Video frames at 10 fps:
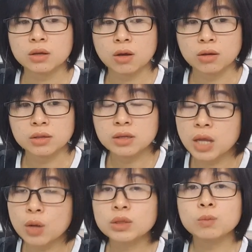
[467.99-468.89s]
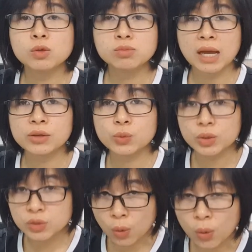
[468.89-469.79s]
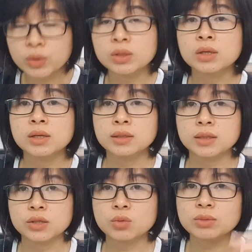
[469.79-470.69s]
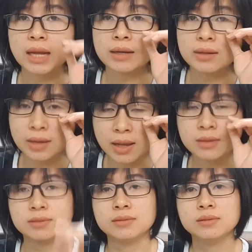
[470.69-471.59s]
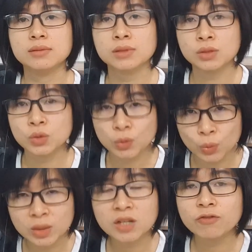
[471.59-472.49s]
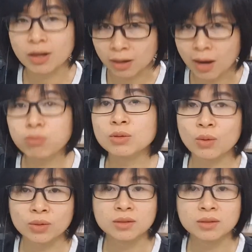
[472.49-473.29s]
Còn như nếu tóc chúng ta duỗi rồi thì chúng ta nên duỗi cái phần gốc thôi,